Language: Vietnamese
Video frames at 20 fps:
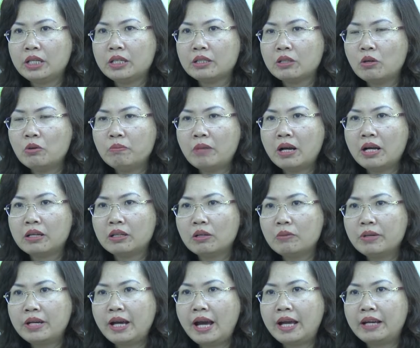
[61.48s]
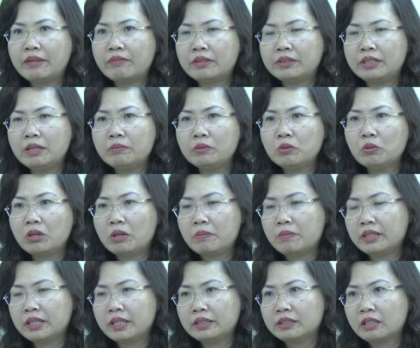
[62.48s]
định, công bằng, công khai và tiếp tục là
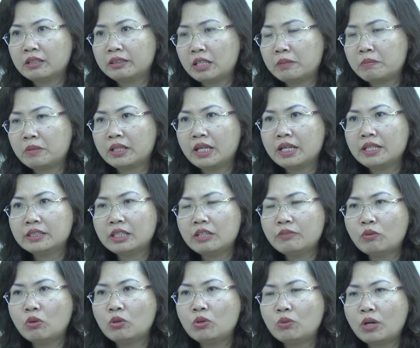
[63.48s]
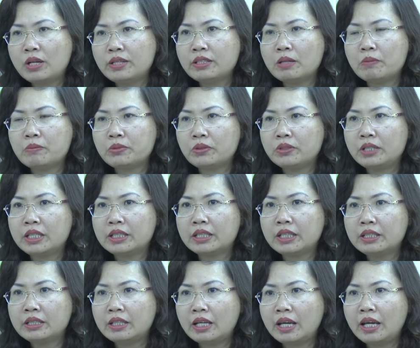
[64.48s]
một trở thành một kênh dẫn vốn quan trọng cho nền
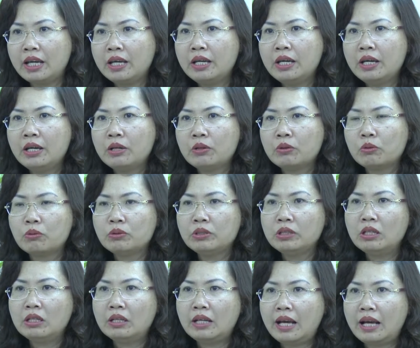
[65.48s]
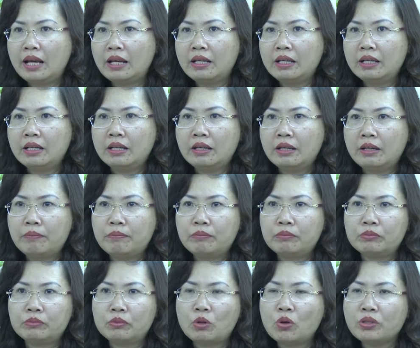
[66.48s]
kinh tế cũng như là
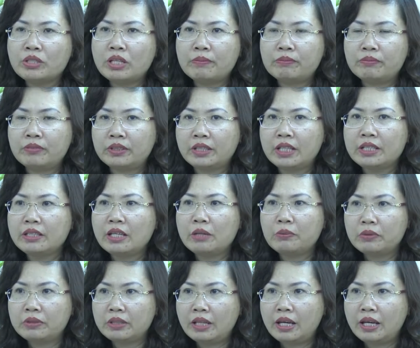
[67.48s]
um, hội nhập với kinh tế quốc